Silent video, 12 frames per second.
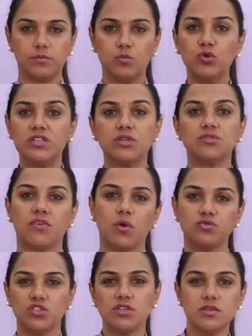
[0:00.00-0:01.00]
muitas
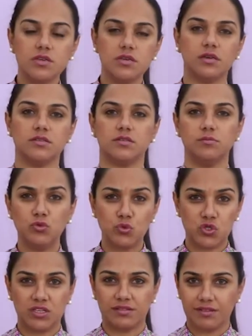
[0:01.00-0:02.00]
voltinhas e
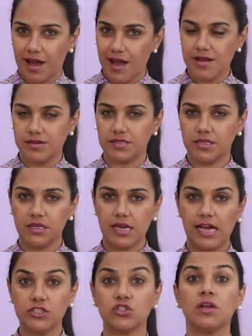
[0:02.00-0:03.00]
muitos detalhes, ele
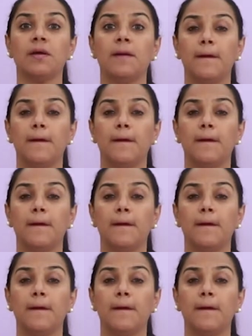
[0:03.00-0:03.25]
gasta